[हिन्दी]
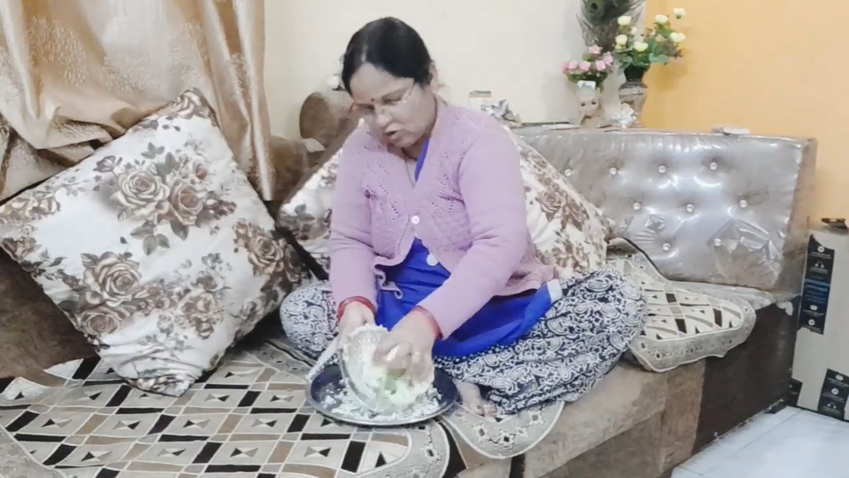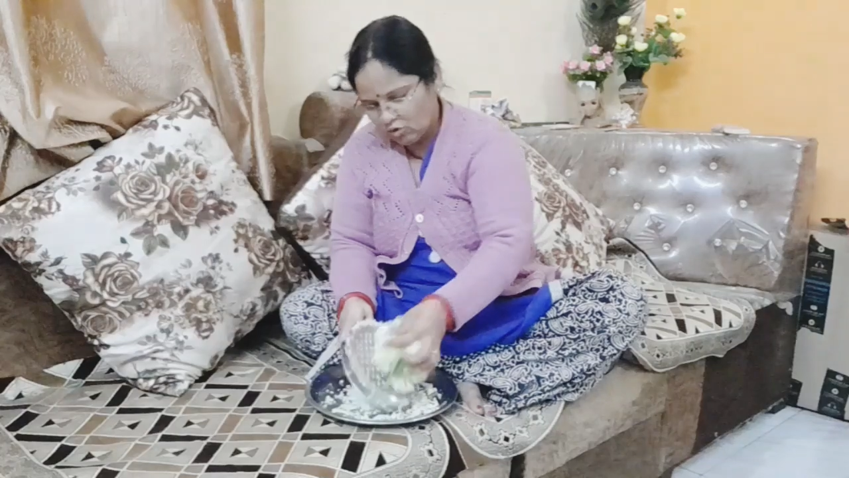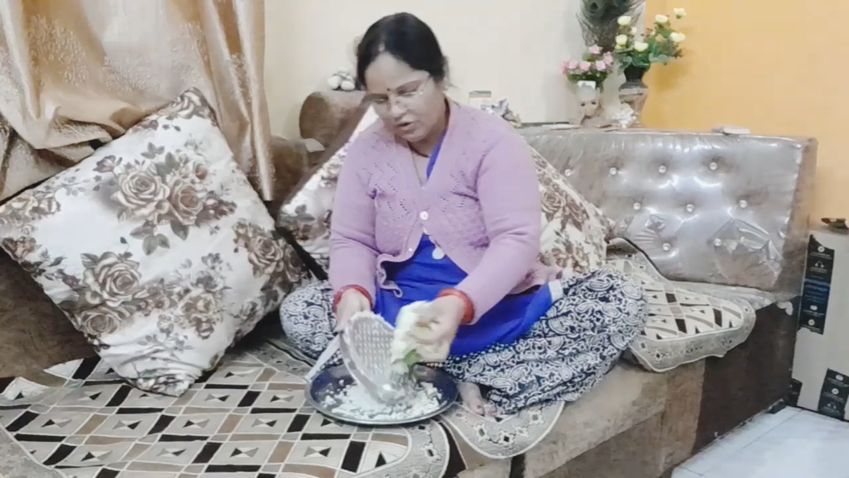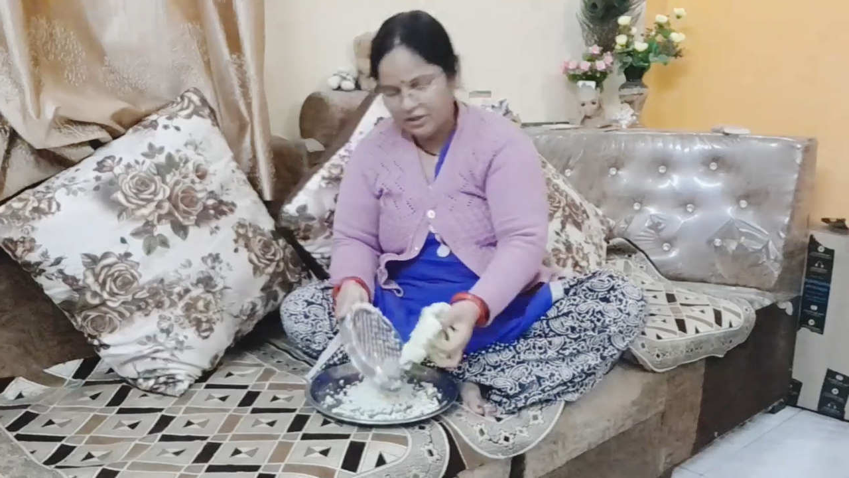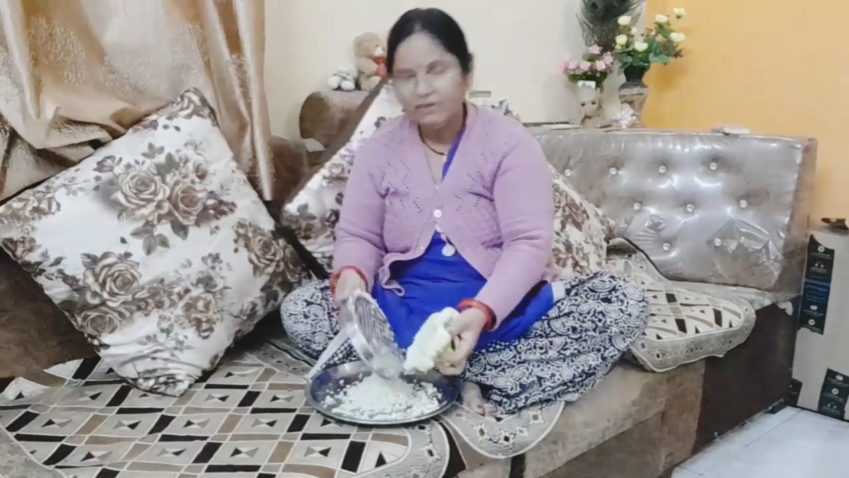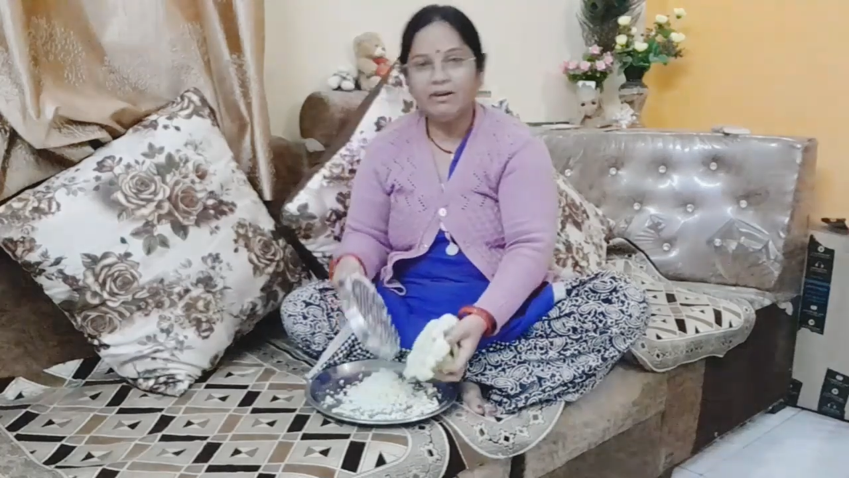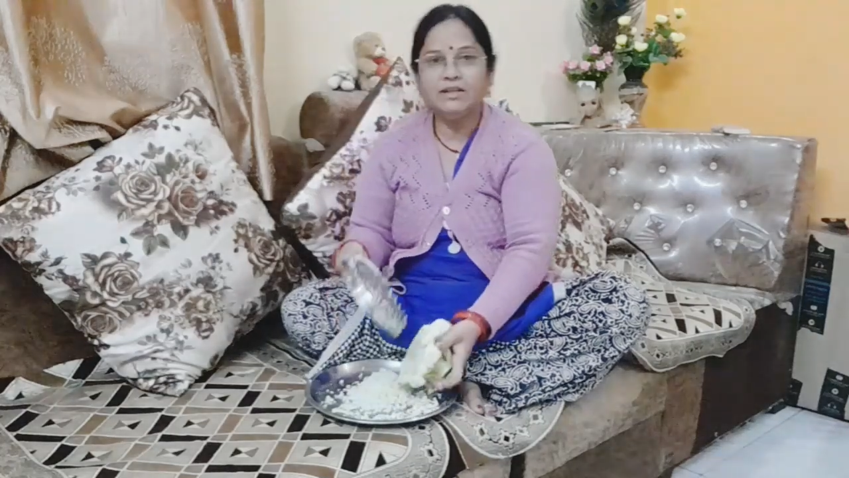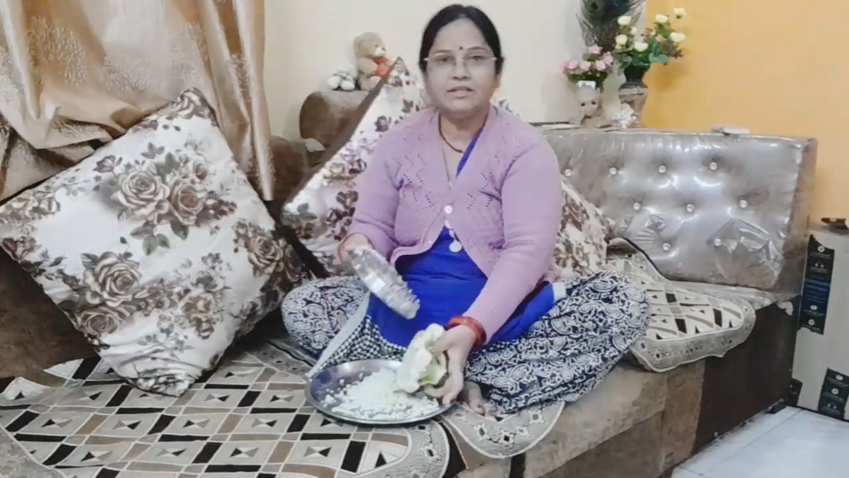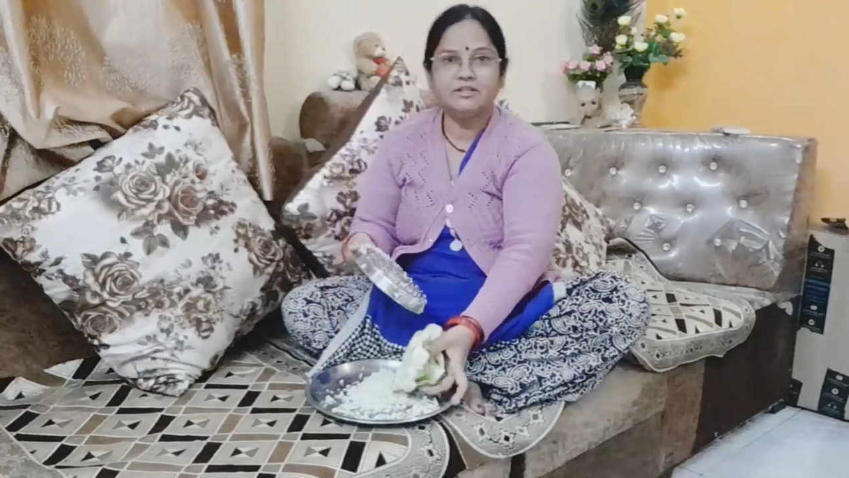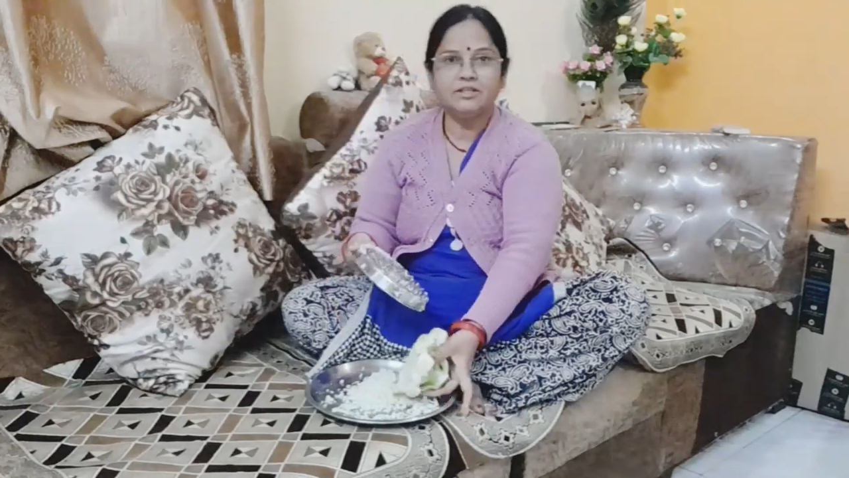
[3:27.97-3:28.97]
और ये वाली
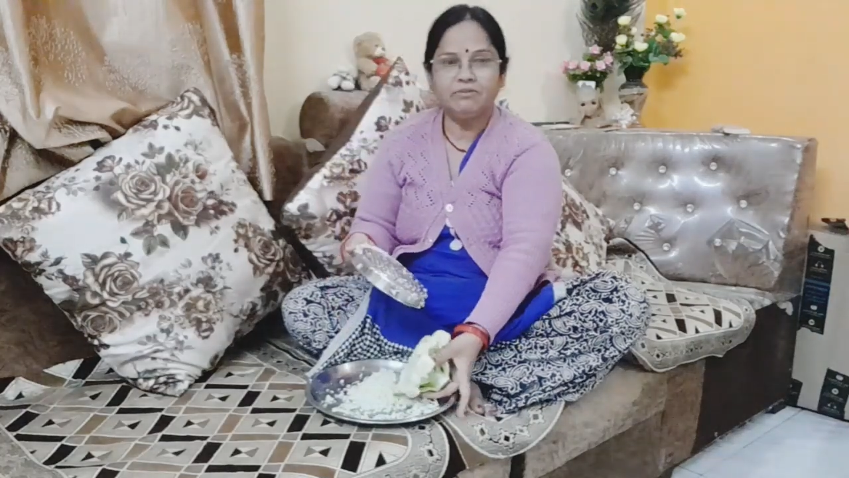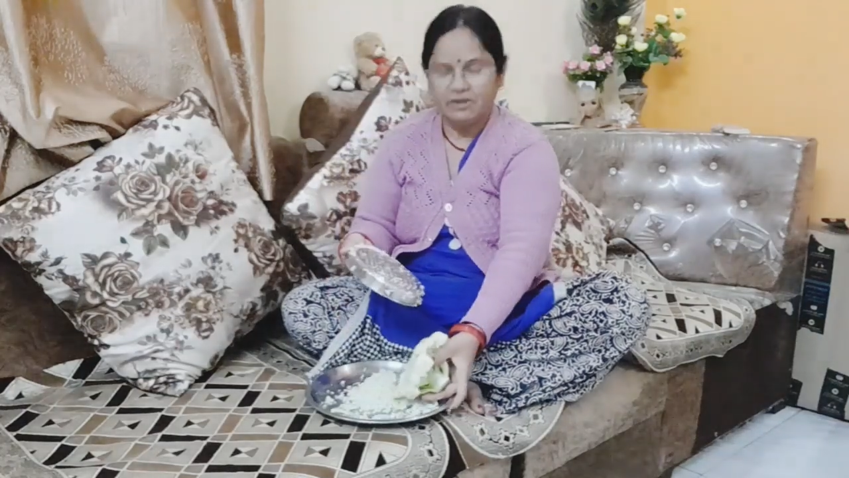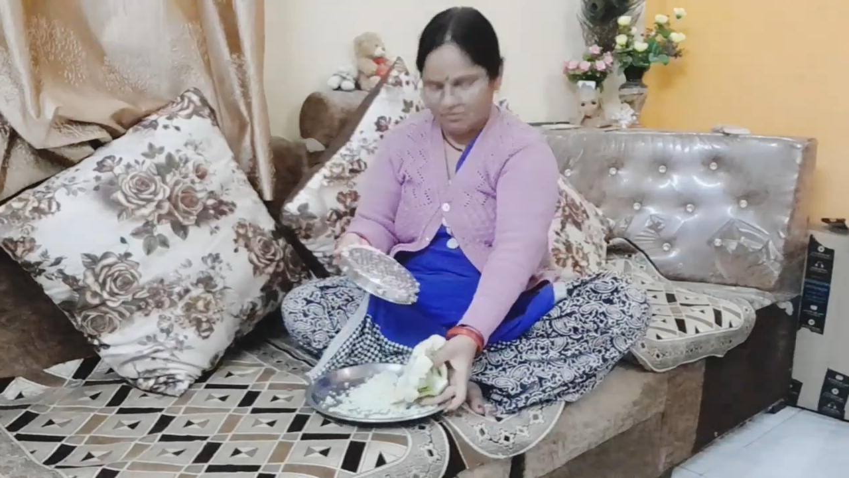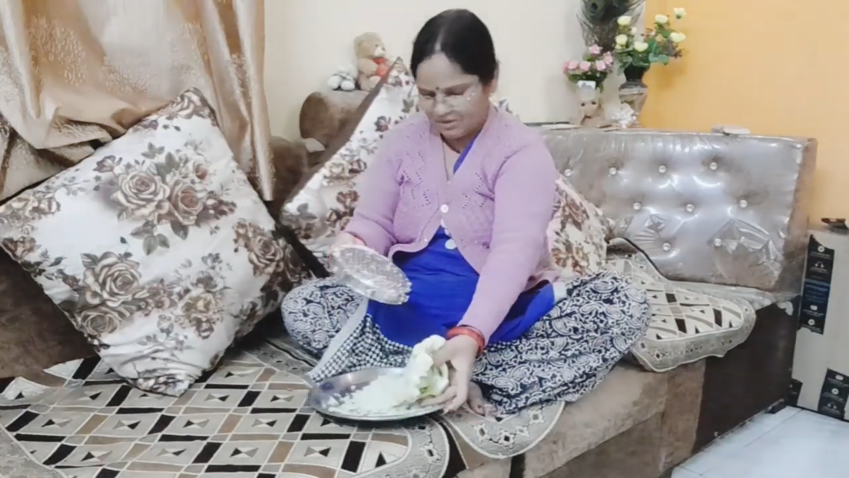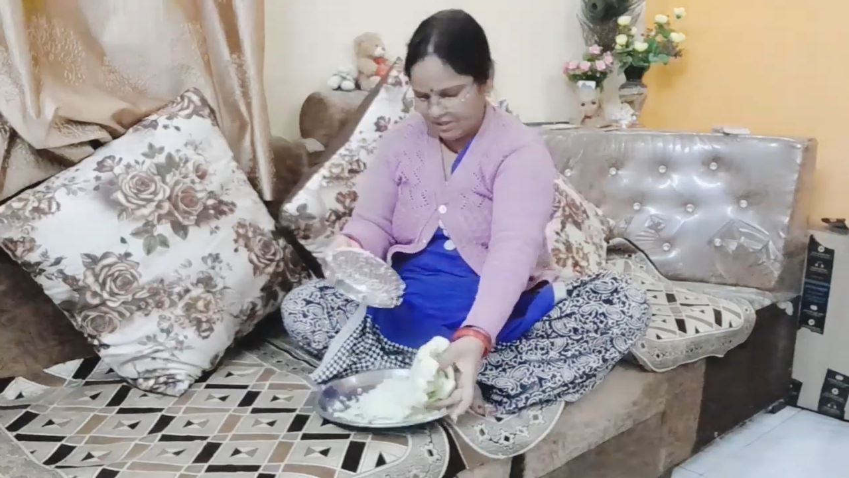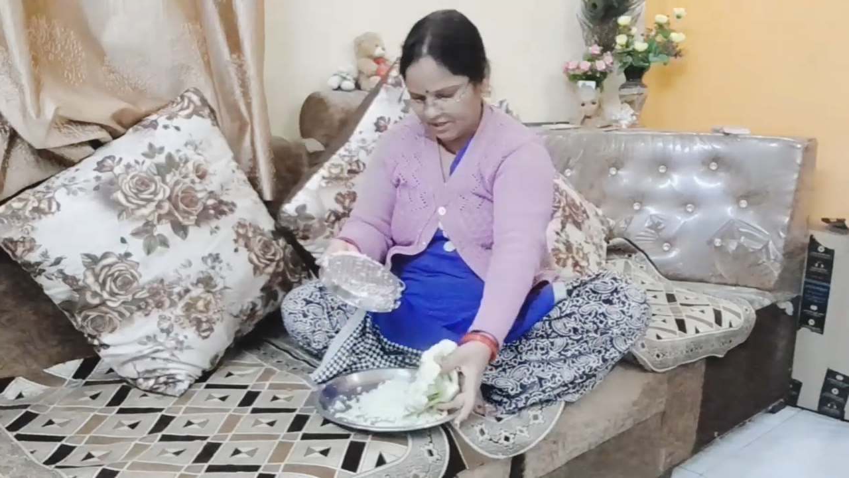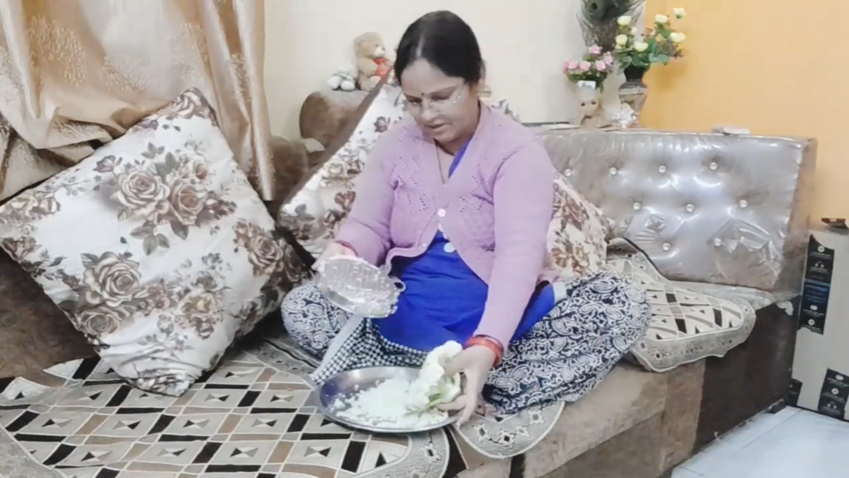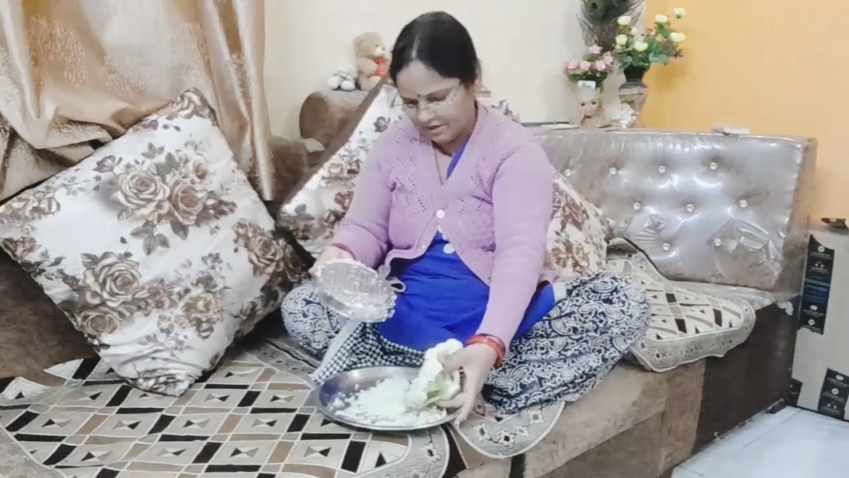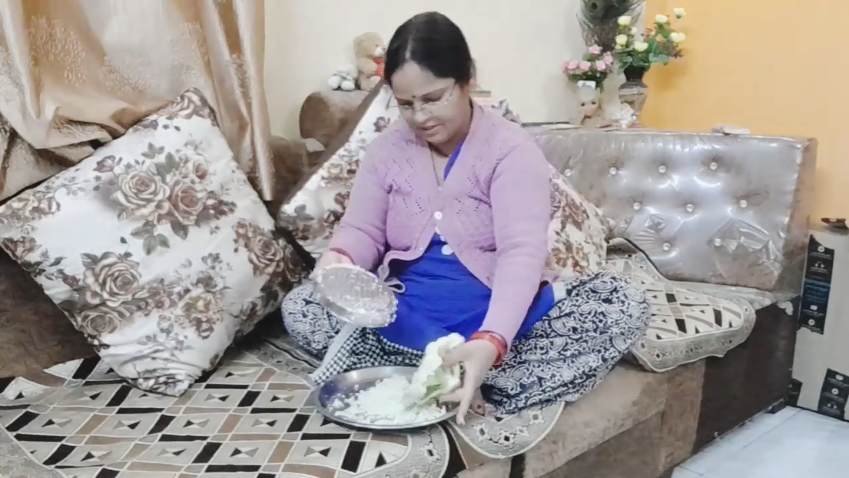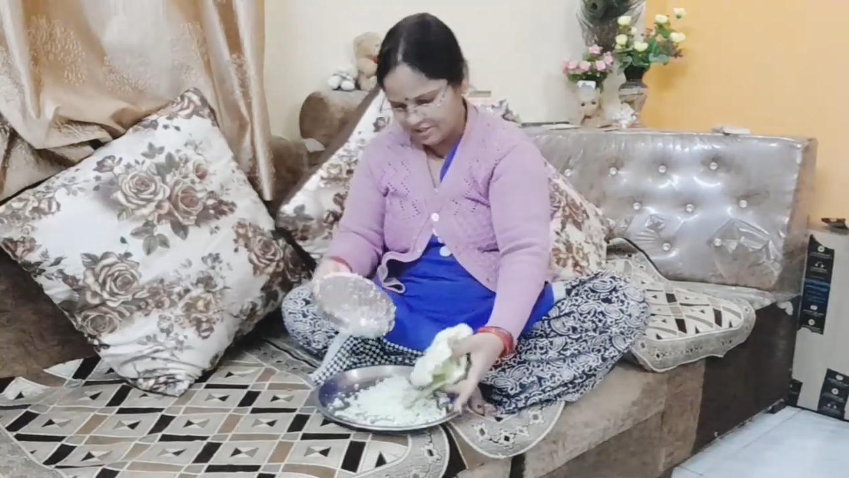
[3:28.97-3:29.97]
किसनी मैं अभी
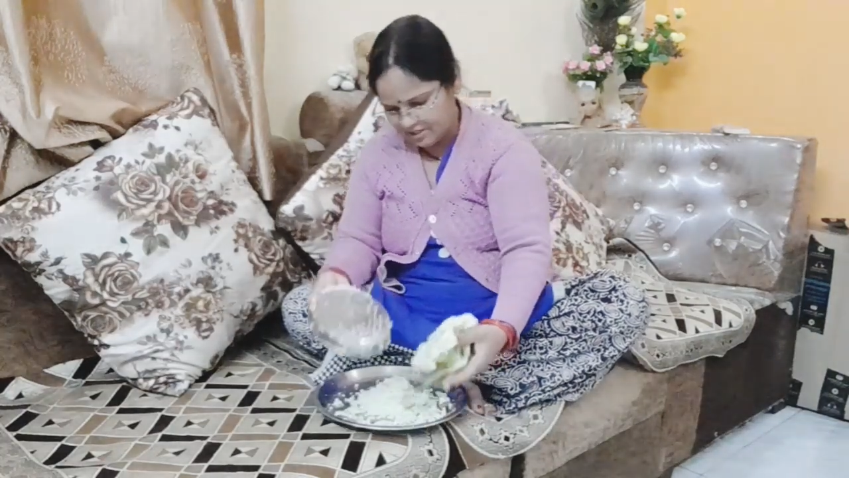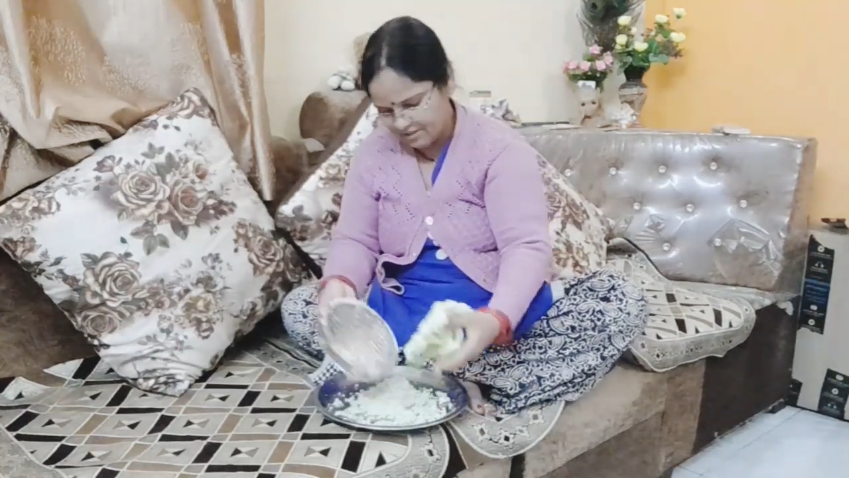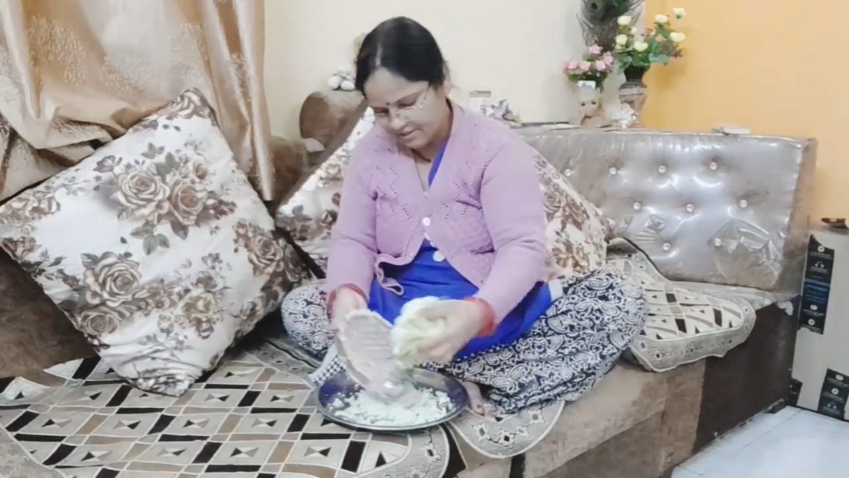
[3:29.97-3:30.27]
लेकर आई थी